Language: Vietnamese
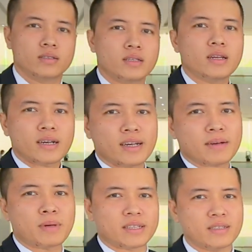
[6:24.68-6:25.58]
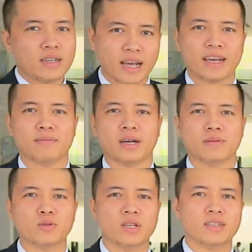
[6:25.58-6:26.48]
tính năng khác biệt thứ hai mà
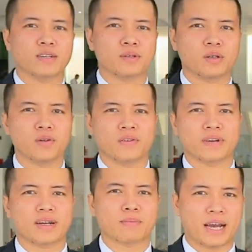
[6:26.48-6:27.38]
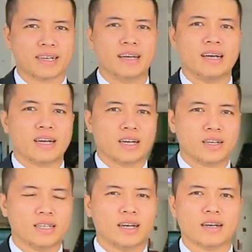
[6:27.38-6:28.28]
hiện muốn giới thiệu cho quý vị và các bạn
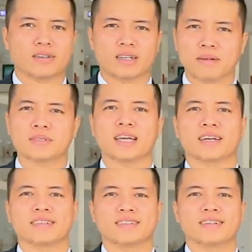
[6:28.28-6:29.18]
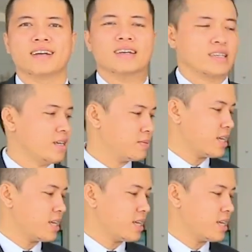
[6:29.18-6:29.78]
đó chính là phần cốp xe cốp